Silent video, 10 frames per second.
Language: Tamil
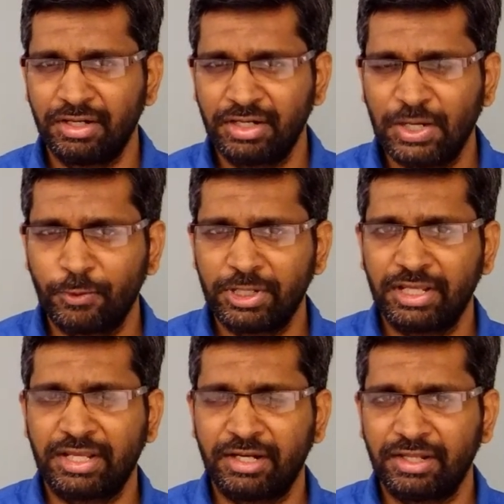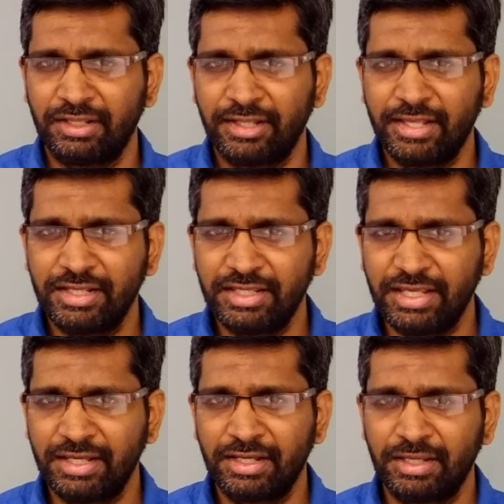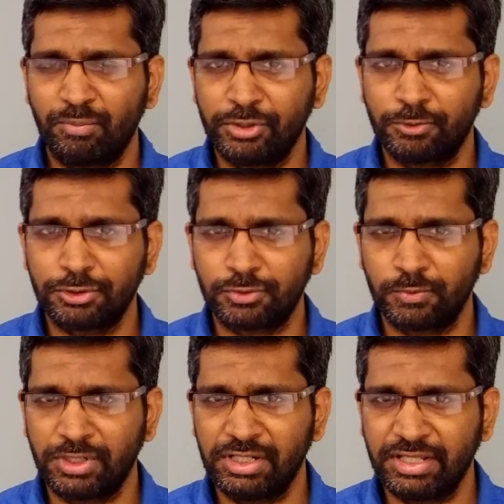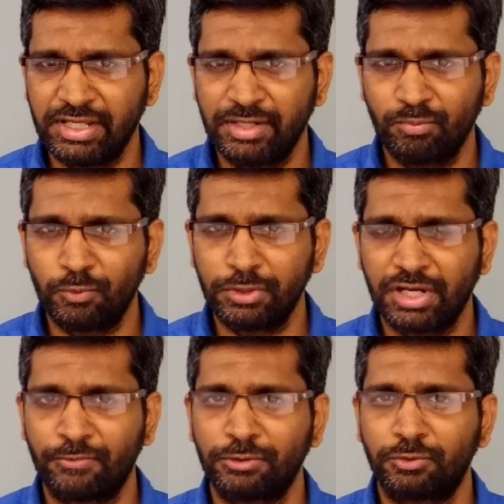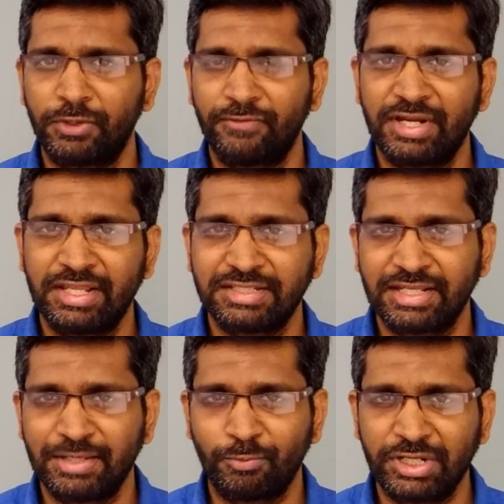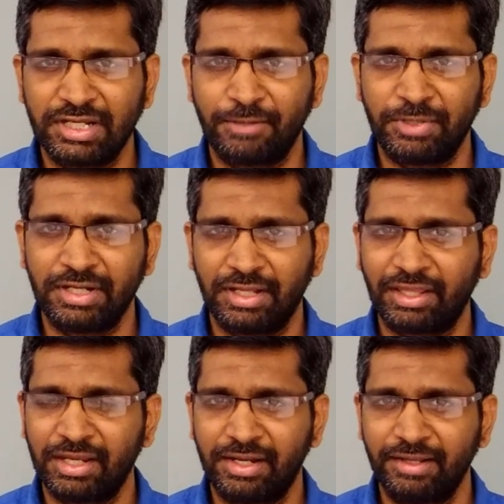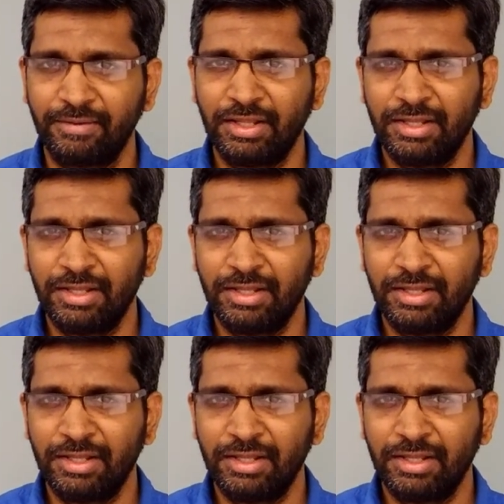நான் உடனே கேட்டேன் ஏங்க இப்படி ஒரு சூழல் ஏன் முழு கவனத்தோட வேலையை செய்ய முடியல அப்படின்னு நான் கேட்டேன்